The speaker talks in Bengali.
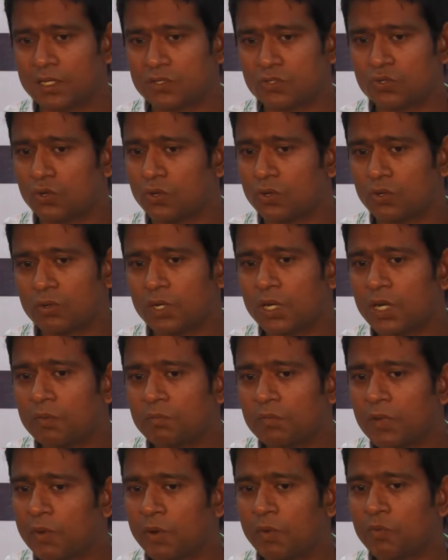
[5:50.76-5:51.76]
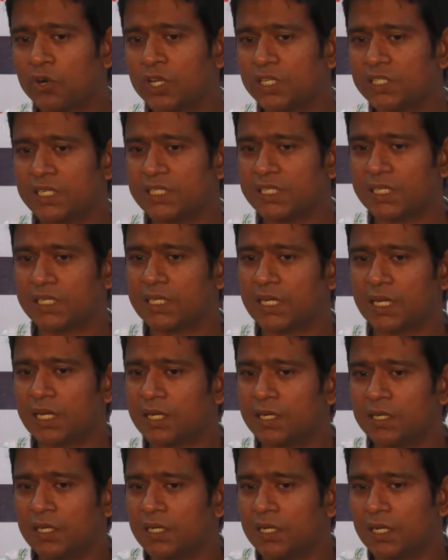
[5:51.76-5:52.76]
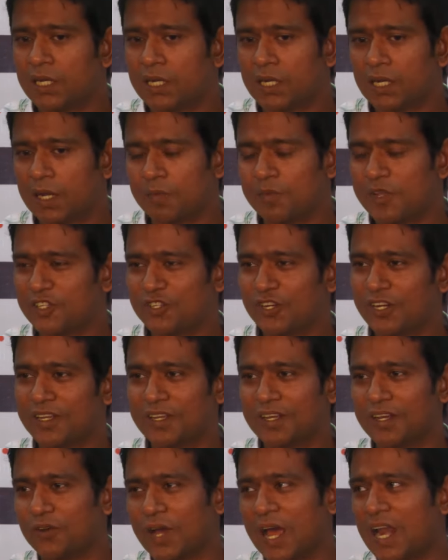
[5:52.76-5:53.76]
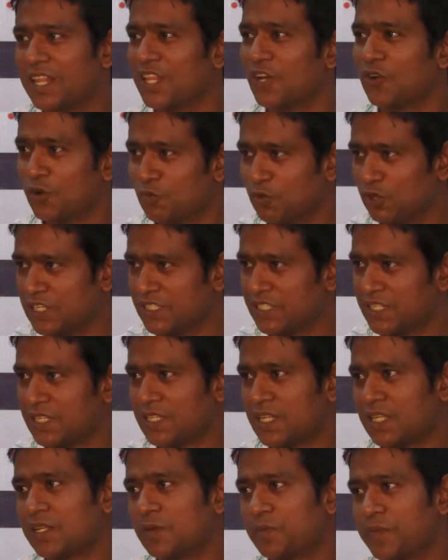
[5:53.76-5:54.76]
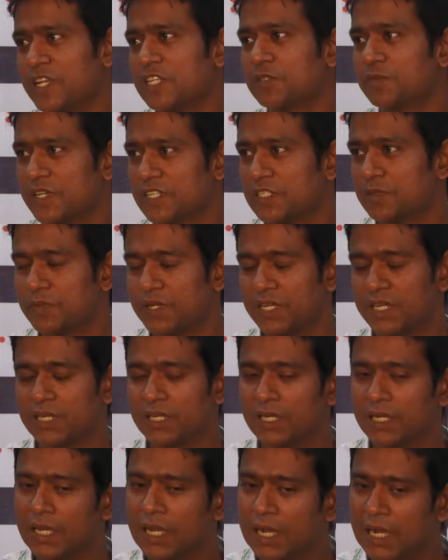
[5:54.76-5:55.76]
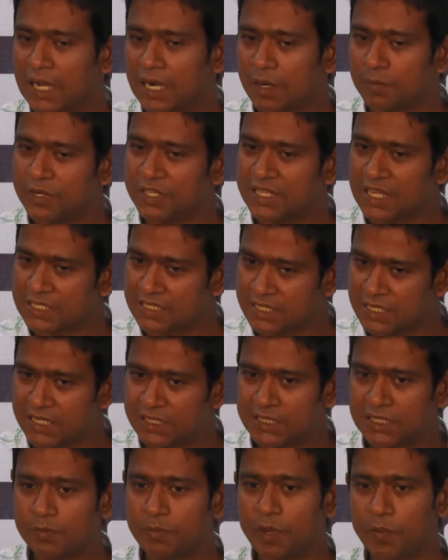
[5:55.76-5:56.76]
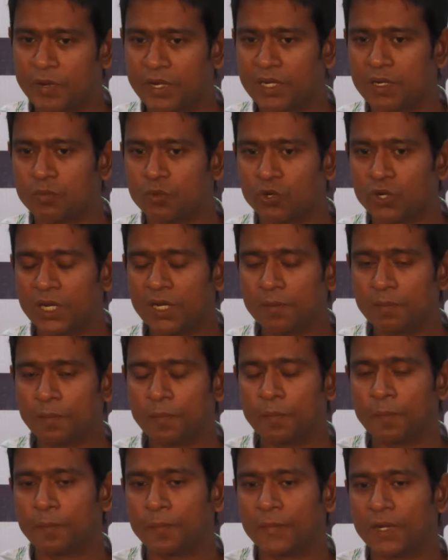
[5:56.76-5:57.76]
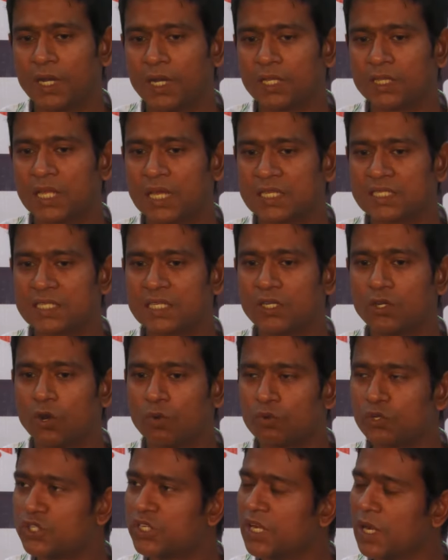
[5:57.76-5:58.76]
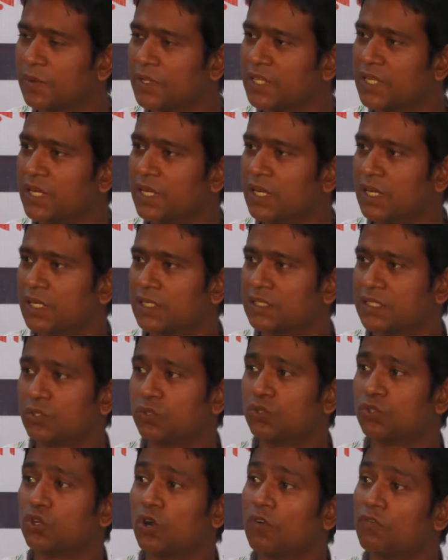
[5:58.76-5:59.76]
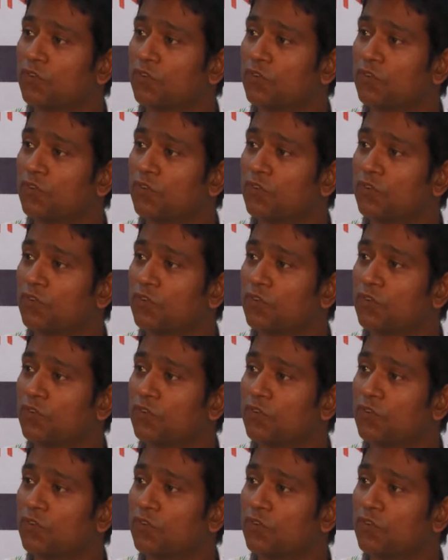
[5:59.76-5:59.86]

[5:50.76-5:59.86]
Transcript: সো আমার মনে হয় যে সেটা আমি আসলে আলাদা করে বলতে চাই না তাদের পেজ বাই স্পিন আর আপনি তাস্কিনের যে ব্যাপারটা বললেন তাস্কিন অবশ্যই আমাদের যেহেতু সব